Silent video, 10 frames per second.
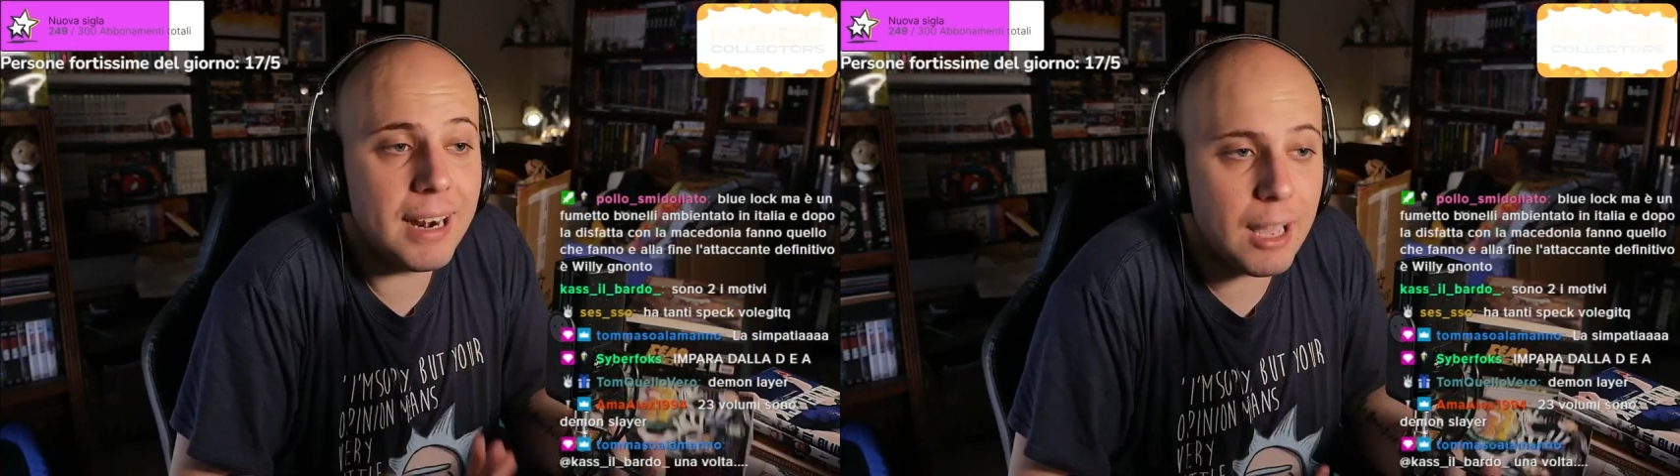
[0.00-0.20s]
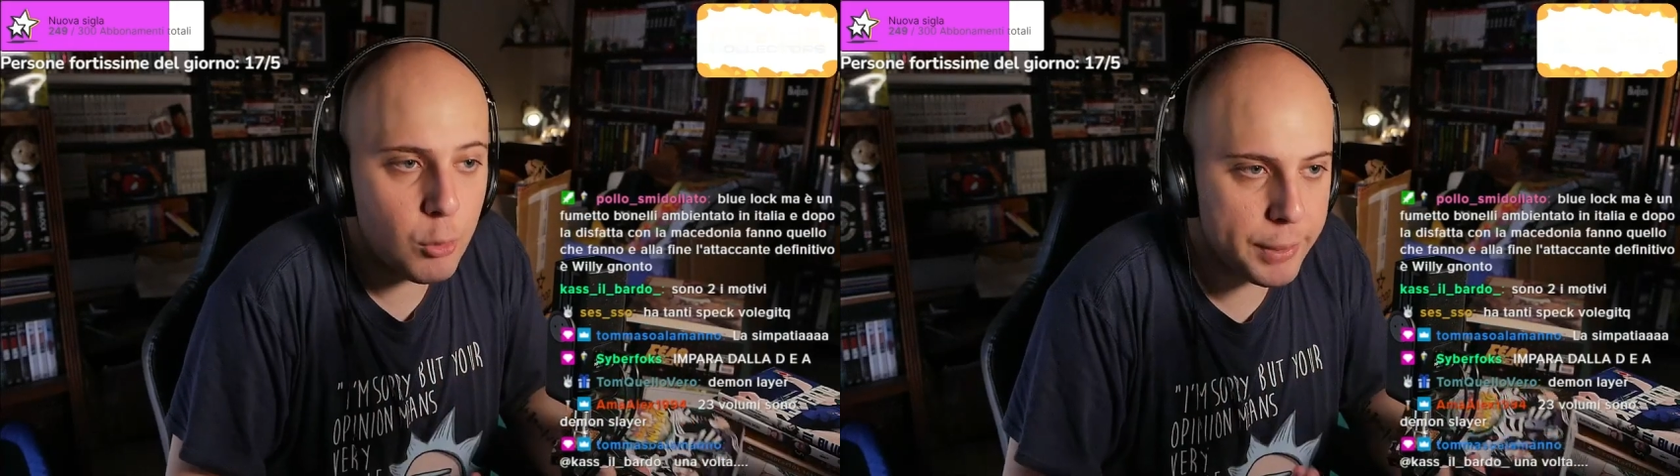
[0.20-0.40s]

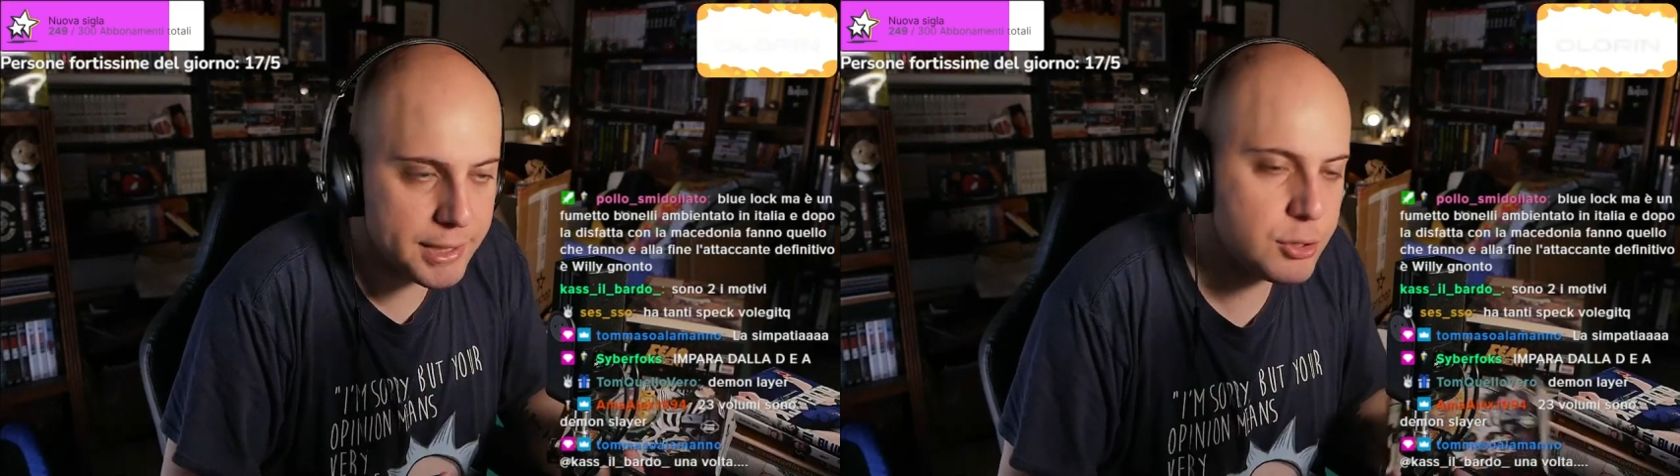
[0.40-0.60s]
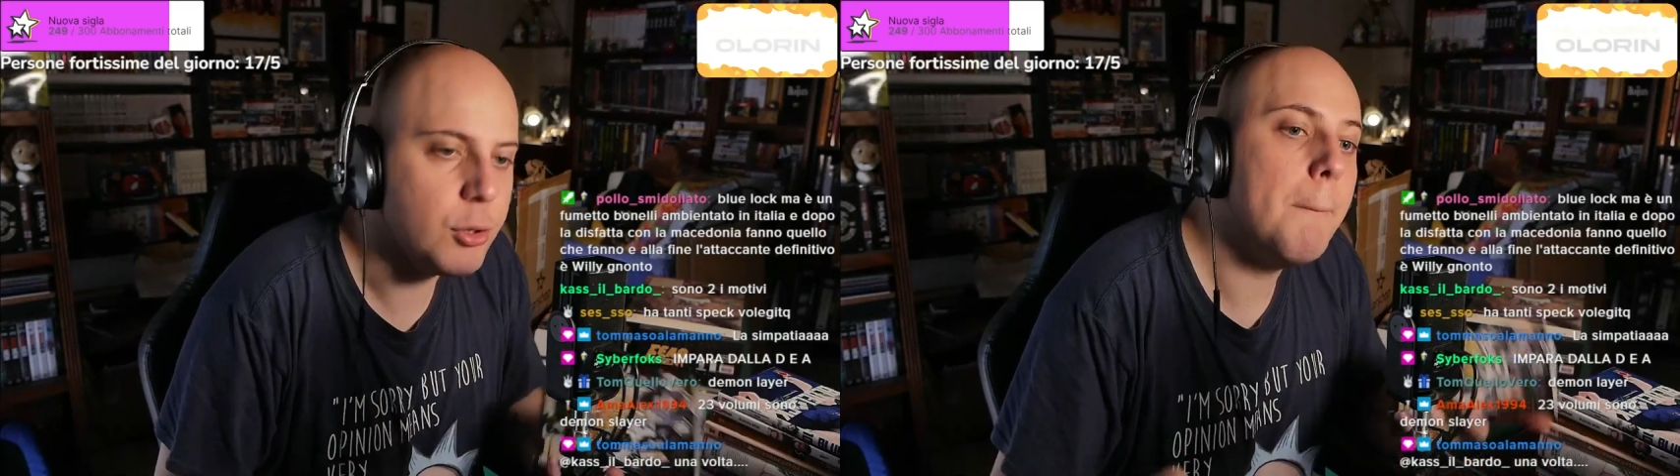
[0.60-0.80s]

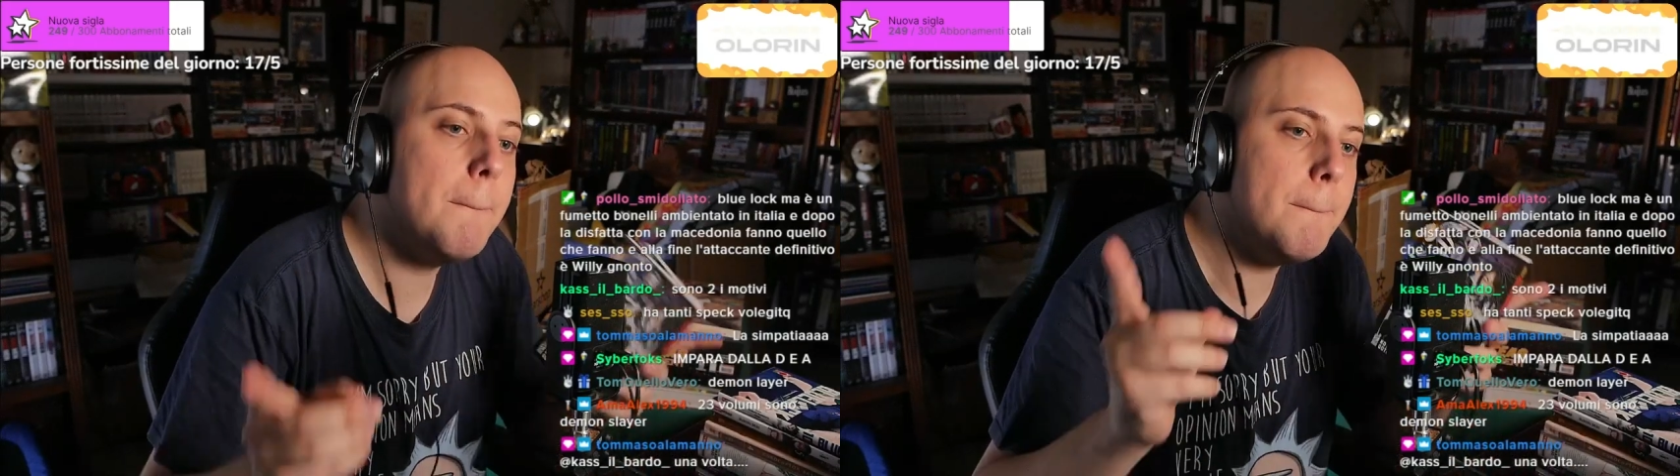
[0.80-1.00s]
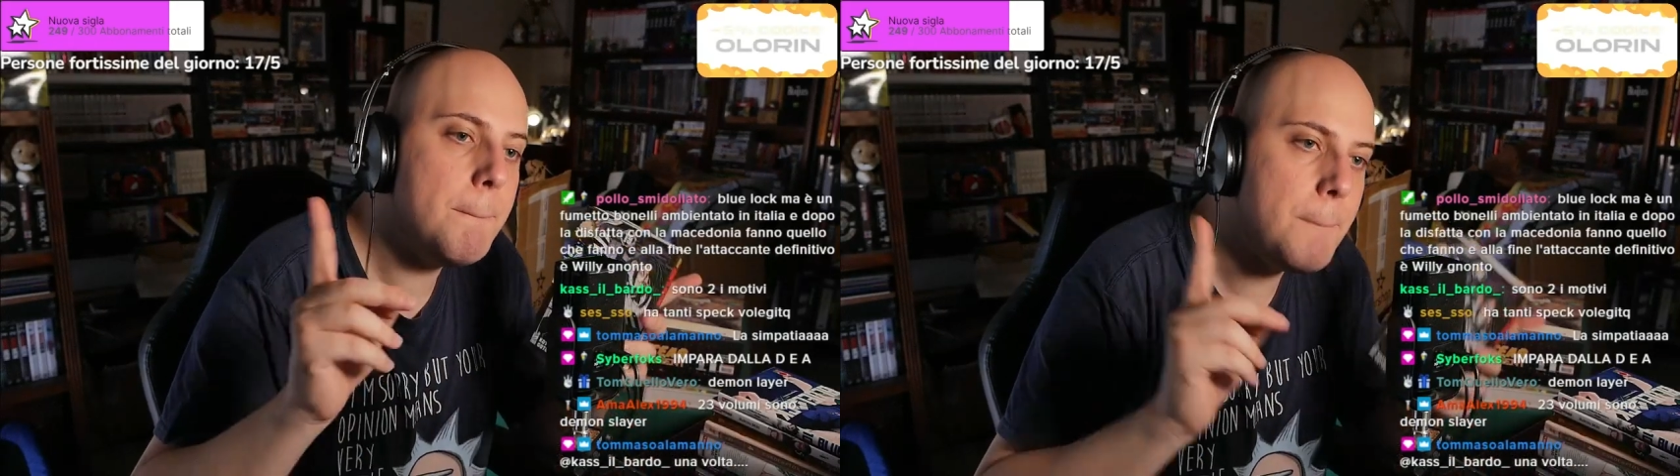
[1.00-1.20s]
l'acquisto
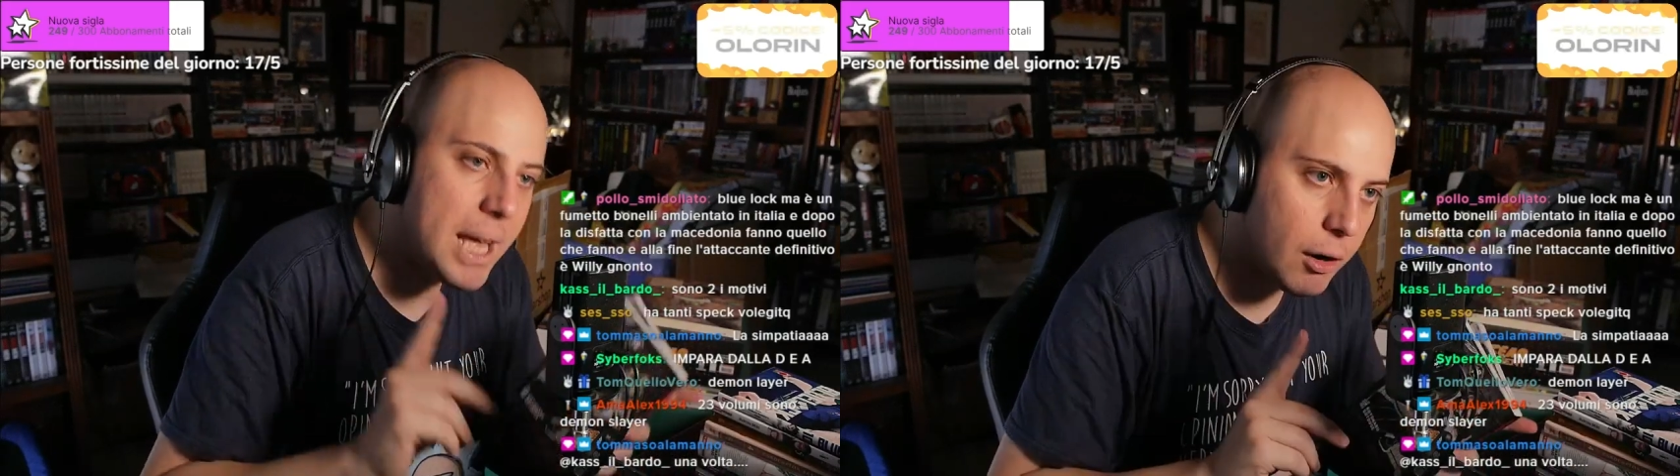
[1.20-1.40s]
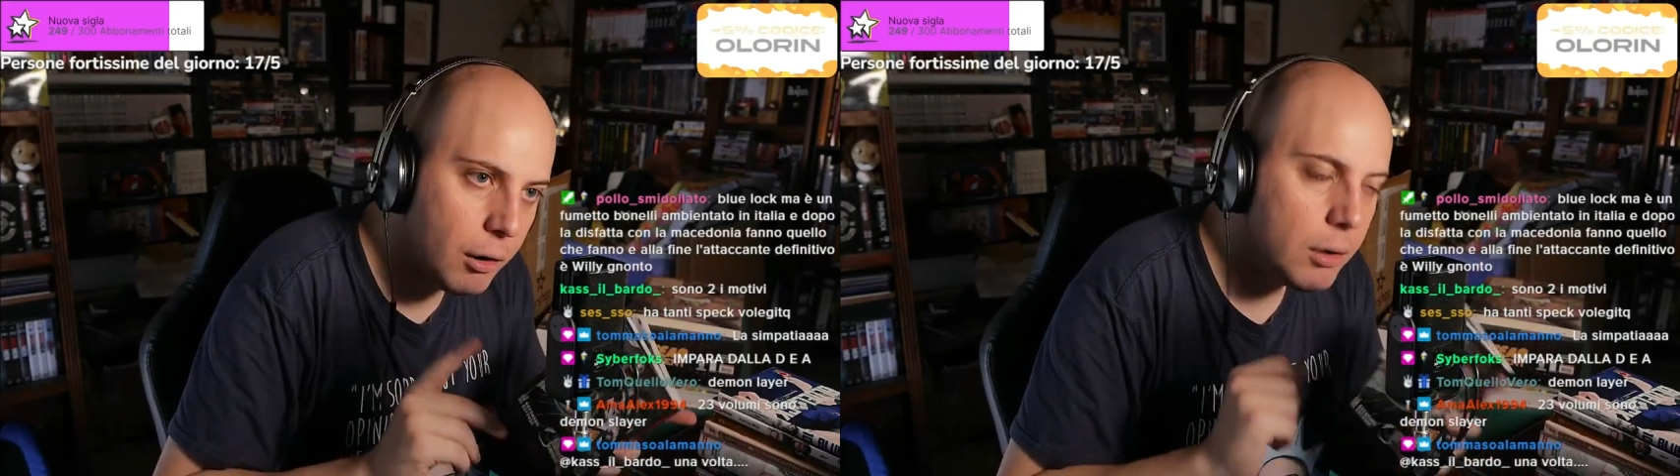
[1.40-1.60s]

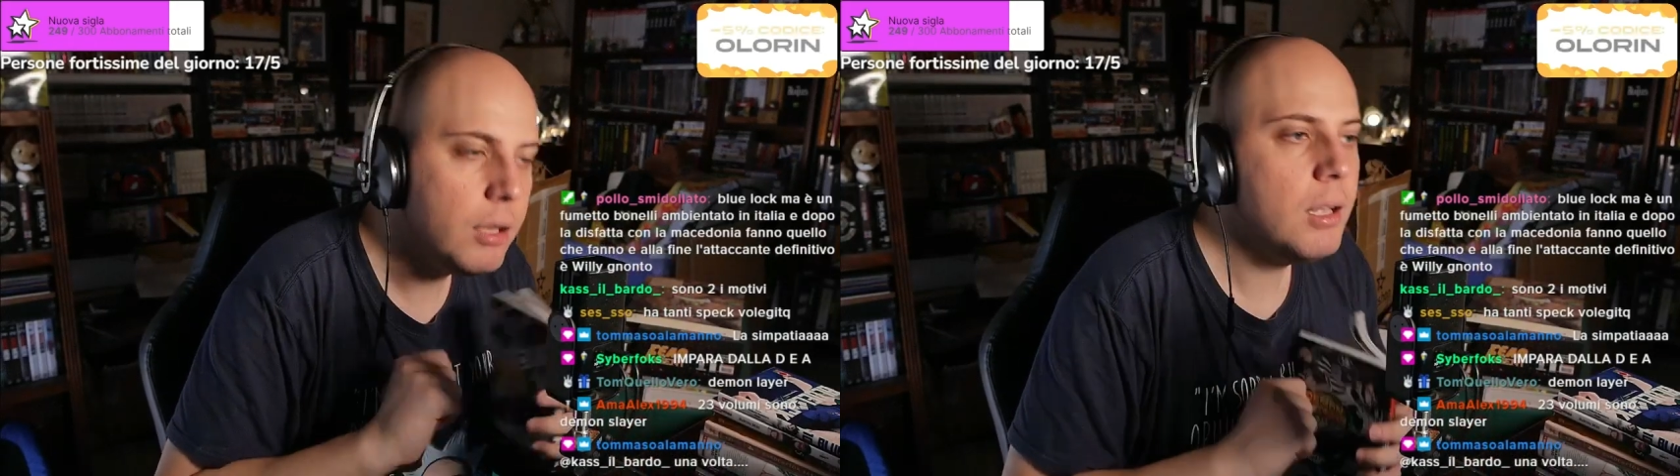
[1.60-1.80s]
però